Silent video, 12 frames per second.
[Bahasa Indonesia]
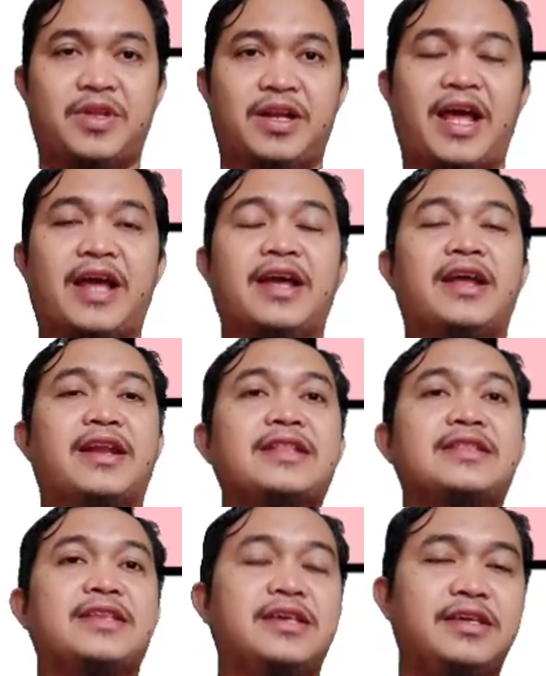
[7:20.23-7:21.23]
Nah,
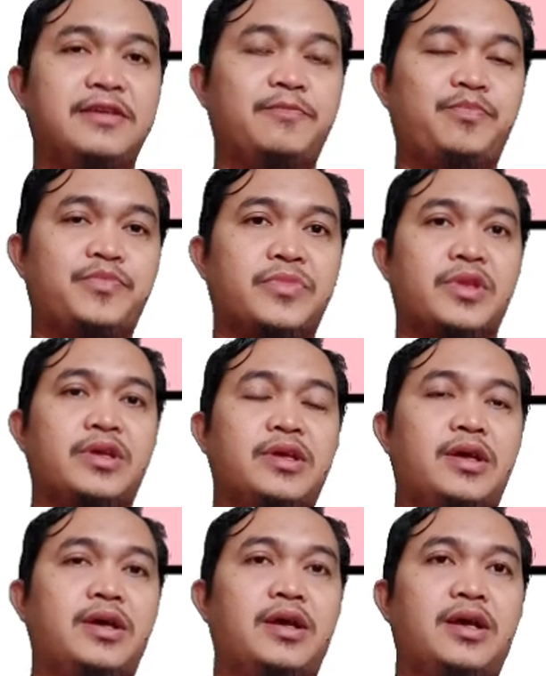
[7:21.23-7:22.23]
nanti
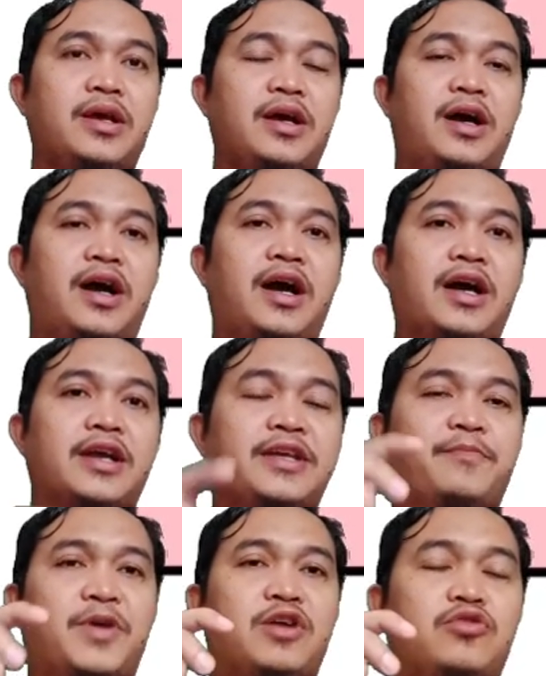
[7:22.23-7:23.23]
uh, di
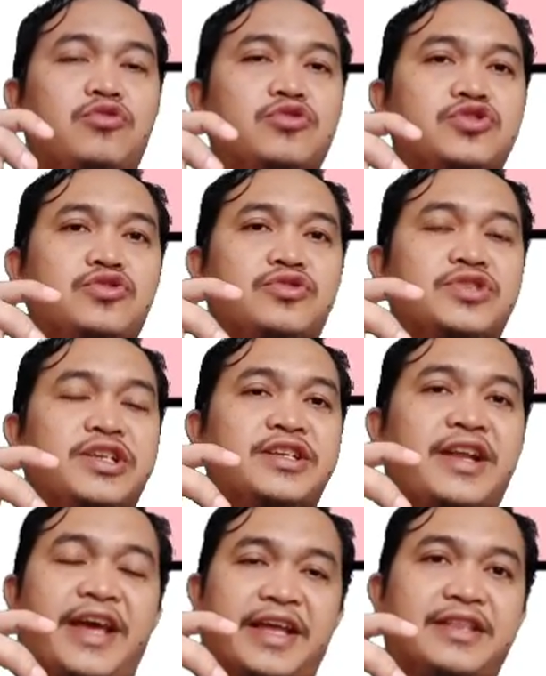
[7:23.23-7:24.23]
penghujung
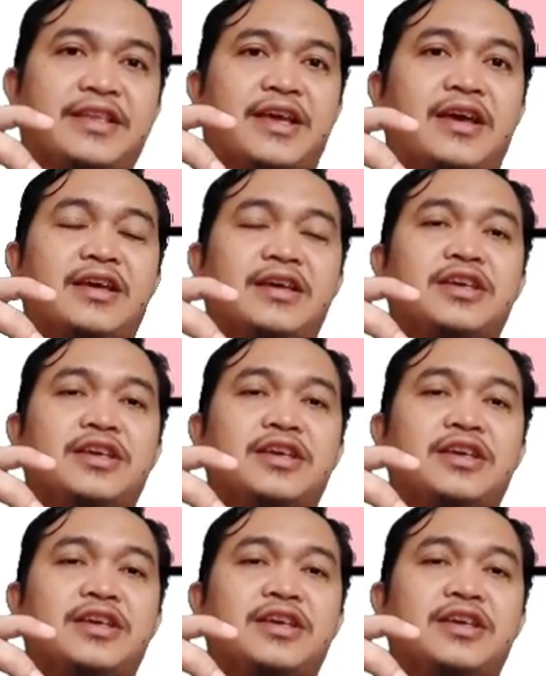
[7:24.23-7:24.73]
silinder head ya,